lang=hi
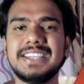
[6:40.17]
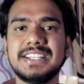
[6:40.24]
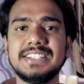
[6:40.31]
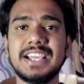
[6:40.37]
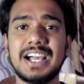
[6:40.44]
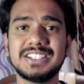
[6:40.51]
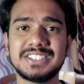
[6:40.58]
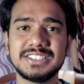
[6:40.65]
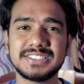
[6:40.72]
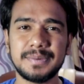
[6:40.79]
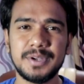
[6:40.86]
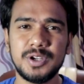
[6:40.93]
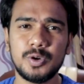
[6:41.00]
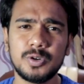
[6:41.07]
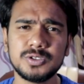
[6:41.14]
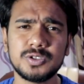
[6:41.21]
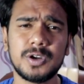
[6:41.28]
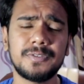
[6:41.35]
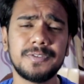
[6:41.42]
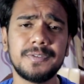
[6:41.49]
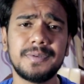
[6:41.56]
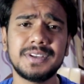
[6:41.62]
से ये थी आज की सभी न्यूज और
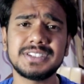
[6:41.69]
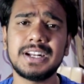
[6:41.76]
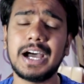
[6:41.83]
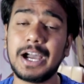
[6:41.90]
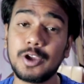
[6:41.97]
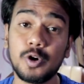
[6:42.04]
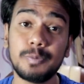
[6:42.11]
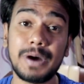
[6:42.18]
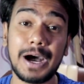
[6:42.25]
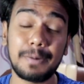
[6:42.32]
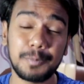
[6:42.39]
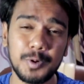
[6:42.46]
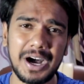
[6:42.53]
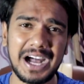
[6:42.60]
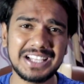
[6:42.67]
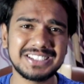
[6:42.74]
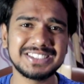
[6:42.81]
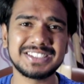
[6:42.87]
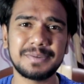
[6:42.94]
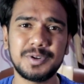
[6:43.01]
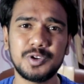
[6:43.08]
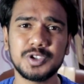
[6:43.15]
इन्फॉर्मेशन आई होप आपको आज की
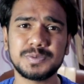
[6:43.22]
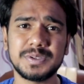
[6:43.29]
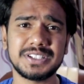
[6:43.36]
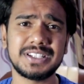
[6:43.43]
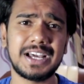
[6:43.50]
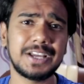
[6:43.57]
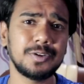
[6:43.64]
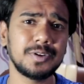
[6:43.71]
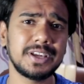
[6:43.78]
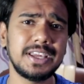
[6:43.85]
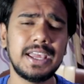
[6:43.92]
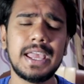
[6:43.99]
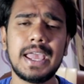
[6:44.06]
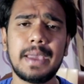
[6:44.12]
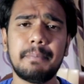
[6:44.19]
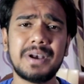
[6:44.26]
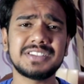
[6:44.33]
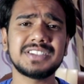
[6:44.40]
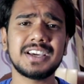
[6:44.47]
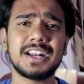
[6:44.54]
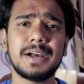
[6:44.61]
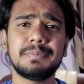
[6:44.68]
सभी न्यूज पसंद आई होगी
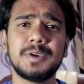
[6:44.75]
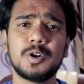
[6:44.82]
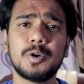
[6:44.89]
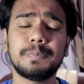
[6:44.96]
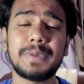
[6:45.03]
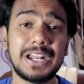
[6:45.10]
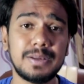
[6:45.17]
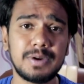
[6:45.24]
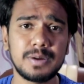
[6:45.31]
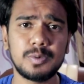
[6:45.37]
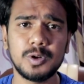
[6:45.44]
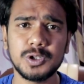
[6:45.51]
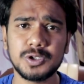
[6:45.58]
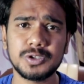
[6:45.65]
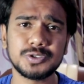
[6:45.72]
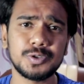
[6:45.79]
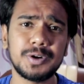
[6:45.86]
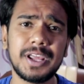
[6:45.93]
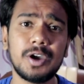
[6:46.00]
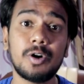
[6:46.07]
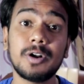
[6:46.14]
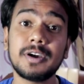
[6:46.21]
वैसे अगर आप मेरे को पहली बार बोलते हो सुन
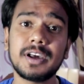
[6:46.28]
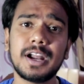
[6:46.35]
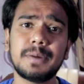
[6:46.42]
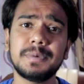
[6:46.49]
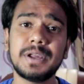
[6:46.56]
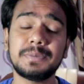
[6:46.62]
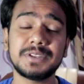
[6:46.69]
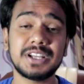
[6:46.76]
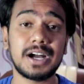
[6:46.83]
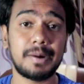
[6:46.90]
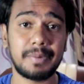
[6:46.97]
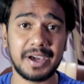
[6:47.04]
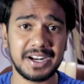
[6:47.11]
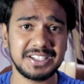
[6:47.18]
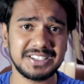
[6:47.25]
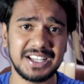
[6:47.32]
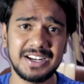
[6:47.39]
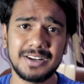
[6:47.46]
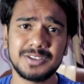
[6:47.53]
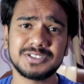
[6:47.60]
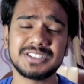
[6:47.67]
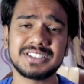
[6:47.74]
रहे हैं और अगर आपने अभी तक हमारे
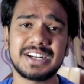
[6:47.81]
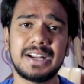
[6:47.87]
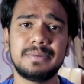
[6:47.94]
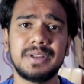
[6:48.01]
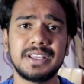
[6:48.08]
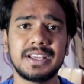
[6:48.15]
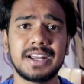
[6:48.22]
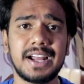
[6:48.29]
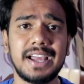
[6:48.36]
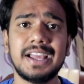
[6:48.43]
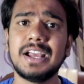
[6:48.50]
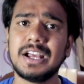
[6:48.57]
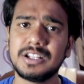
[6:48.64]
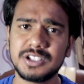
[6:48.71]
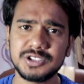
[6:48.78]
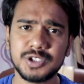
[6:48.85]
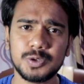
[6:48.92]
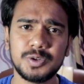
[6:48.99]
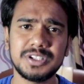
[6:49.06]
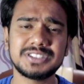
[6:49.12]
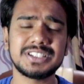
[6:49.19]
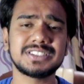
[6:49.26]
चैनल को सब्सक्राइब नहीं करा है तो
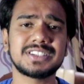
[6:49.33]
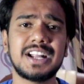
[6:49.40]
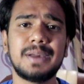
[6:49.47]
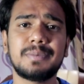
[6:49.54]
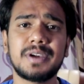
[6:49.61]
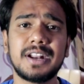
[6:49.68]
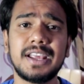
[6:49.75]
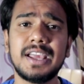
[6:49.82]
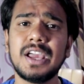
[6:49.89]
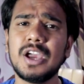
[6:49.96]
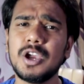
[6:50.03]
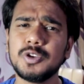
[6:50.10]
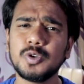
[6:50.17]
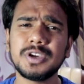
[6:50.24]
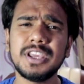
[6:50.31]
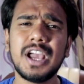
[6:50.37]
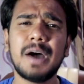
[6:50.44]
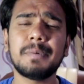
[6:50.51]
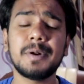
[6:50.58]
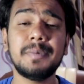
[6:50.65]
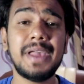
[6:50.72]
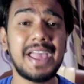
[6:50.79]
जरूरी सब्सक्राइब करें क्योंकि
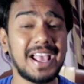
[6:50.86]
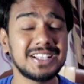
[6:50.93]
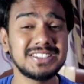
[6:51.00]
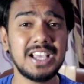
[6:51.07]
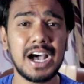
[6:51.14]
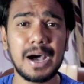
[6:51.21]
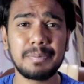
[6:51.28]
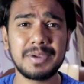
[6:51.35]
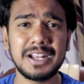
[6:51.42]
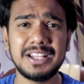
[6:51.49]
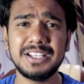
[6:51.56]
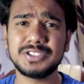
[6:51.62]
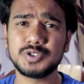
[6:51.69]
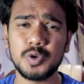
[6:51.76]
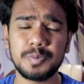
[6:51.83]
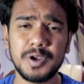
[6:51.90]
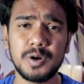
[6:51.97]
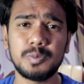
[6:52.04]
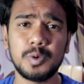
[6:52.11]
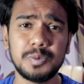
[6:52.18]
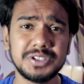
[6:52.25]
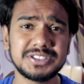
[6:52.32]
यहाँ पर मैं ऐसी आपके लिए सुपर
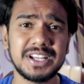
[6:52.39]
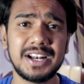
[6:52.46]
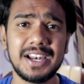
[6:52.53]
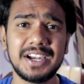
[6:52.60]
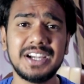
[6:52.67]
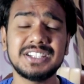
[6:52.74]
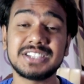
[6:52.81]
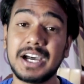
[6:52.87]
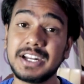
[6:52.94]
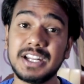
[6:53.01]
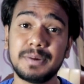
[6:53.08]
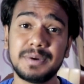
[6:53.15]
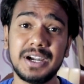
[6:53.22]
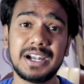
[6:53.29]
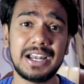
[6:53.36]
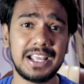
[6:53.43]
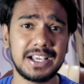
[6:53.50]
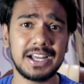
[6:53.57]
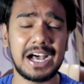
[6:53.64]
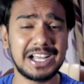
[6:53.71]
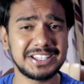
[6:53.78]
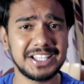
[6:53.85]
हीरो मूवी से रिलेटेड सारी अपडेट
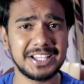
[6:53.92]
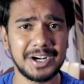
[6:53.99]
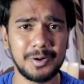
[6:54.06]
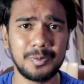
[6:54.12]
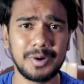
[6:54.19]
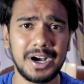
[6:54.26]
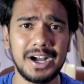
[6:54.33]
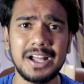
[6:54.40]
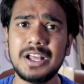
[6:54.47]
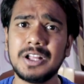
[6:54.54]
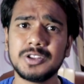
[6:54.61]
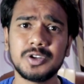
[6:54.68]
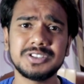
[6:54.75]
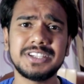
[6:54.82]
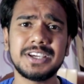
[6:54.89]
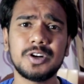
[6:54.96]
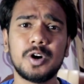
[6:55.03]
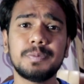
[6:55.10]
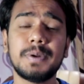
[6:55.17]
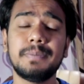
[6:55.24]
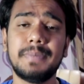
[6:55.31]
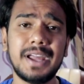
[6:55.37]
लेकर आता रहूंगा तो इसी के
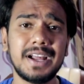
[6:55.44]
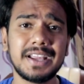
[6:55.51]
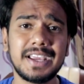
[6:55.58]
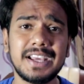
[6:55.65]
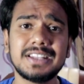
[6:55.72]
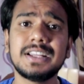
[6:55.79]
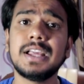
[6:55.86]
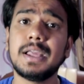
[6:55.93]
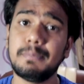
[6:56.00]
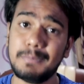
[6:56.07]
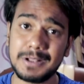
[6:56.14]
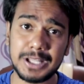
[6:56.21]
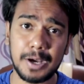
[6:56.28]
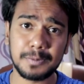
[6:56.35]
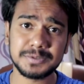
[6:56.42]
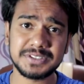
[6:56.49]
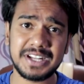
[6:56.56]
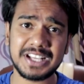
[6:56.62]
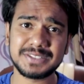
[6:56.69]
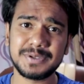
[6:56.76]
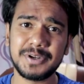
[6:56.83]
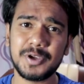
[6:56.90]
नोट पर मैं अंकित मिलता हूँ उस
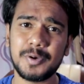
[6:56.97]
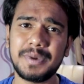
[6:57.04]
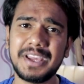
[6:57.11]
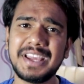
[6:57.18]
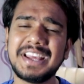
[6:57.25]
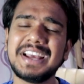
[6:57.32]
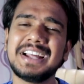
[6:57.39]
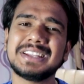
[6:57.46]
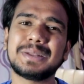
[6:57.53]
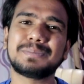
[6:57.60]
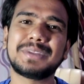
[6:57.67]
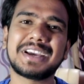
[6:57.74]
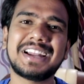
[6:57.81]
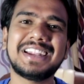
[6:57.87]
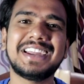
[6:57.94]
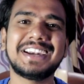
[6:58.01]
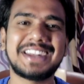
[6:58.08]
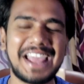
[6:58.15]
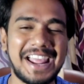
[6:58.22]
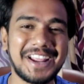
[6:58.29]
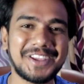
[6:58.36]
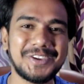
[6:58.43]
नेक्स्ट वीडियो में तब तक के लिए
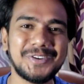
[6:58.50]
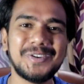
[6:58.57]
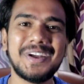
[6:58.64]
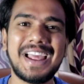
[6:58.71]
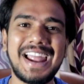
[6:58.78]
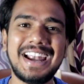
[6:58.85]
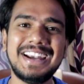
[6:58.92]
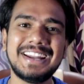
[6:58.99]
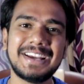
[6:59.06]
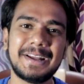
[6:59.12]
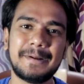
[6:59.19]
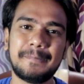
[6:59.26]
थैंक यू एंड